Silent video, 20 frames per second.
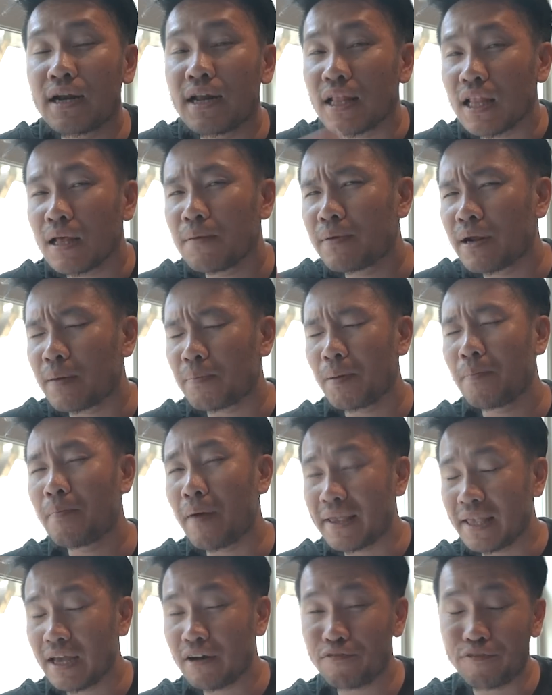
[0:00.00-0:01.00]
adalah berapa
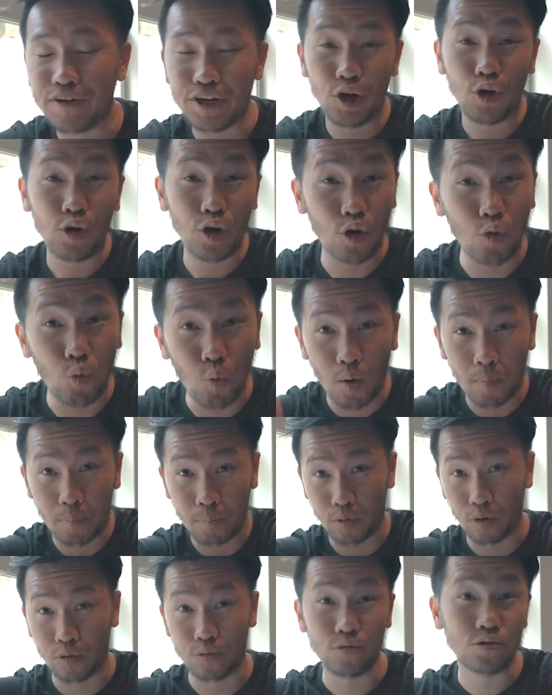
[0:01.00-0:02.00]
banyak video yang gue
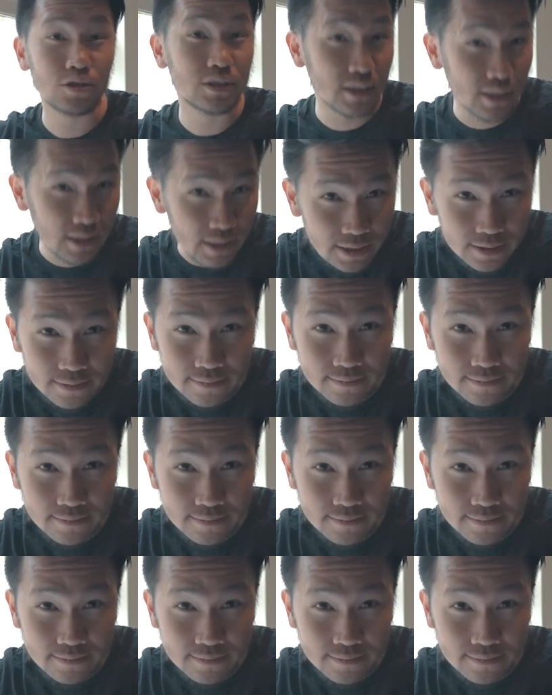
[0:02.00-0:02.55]
produksi.